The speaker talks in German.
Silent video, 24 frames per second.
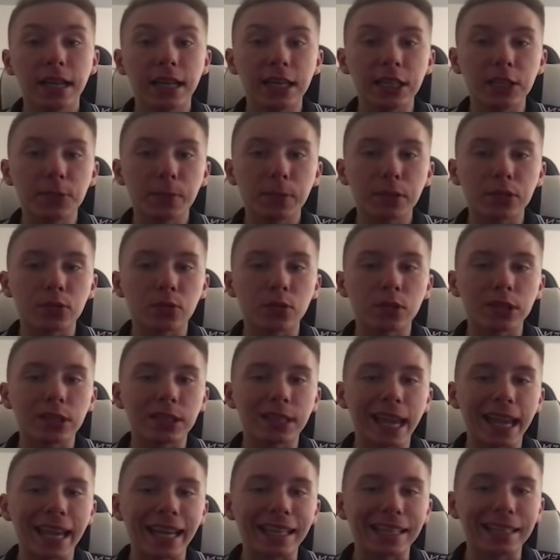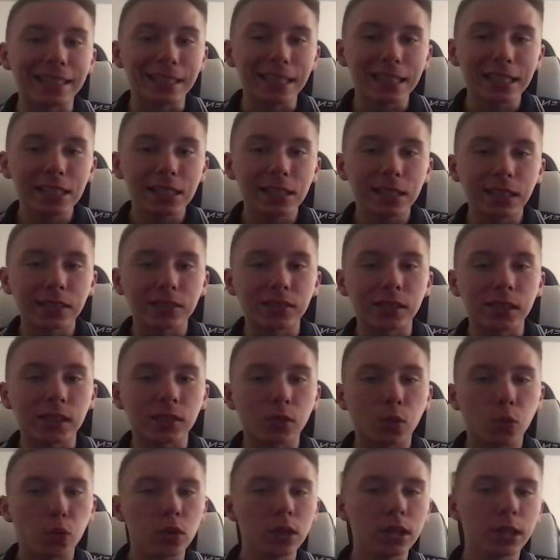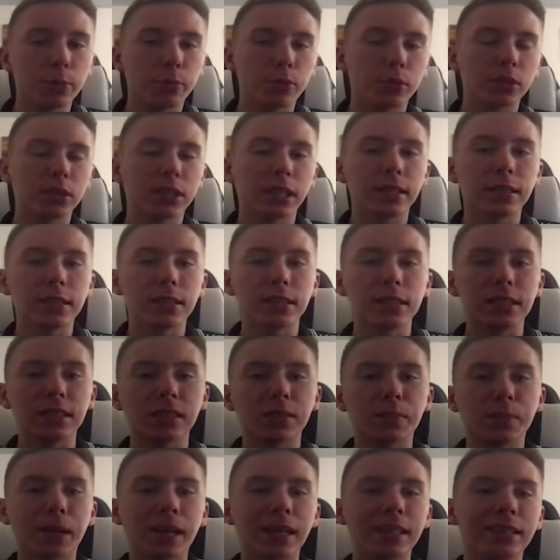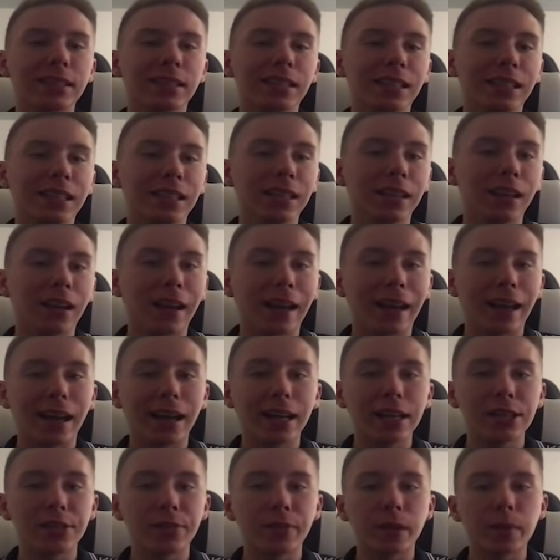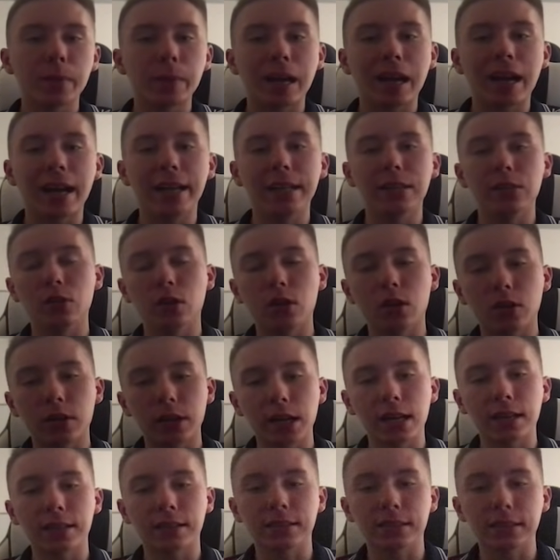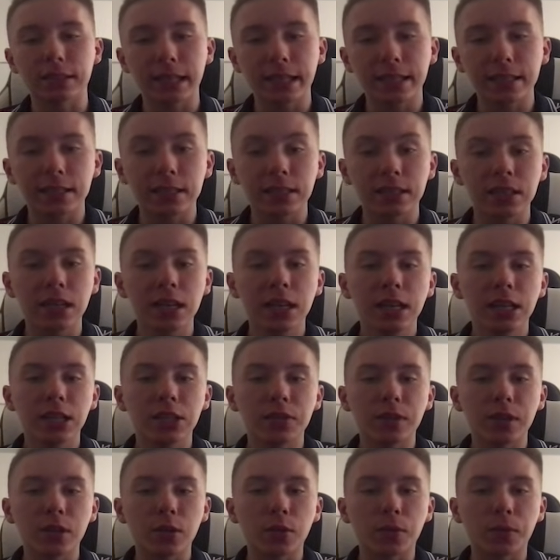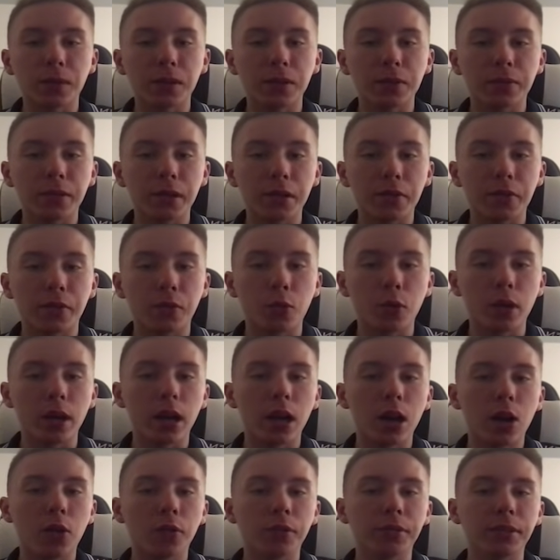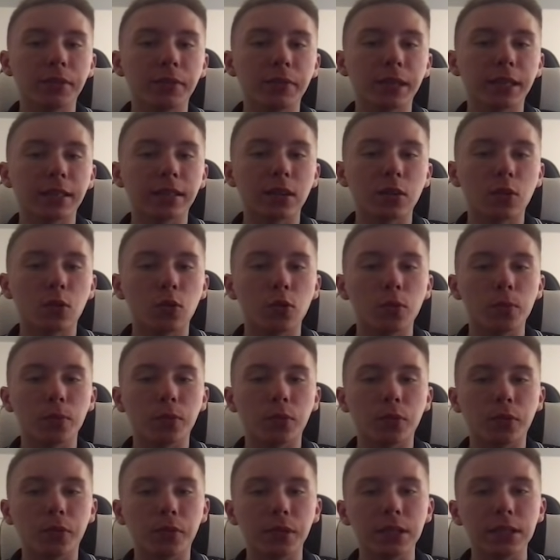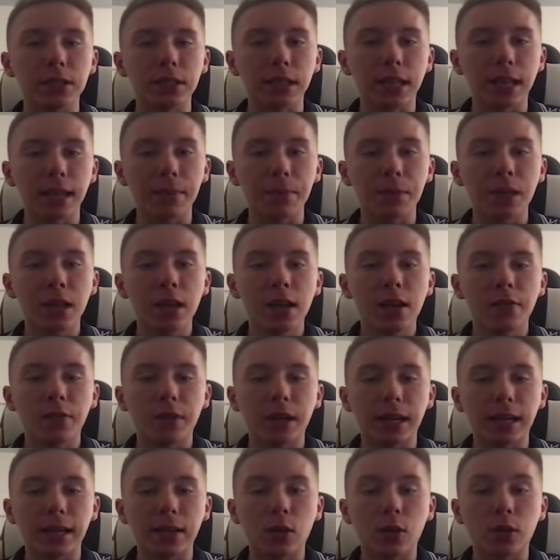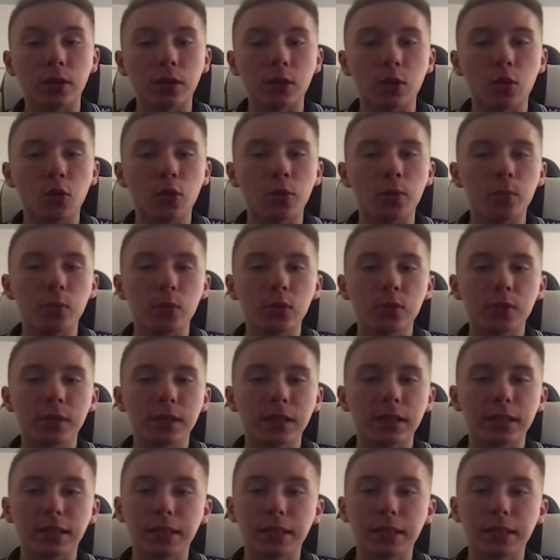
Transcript: Ich persönlich denke nicht, dass wir hundertprozentig dieses Preis hier erreichen werden bei 1,68 Dollar. Ich werde auf jeden Fall vorher auf dem Weg nach oben Profite nehmen, weil auch hier oben müssen wir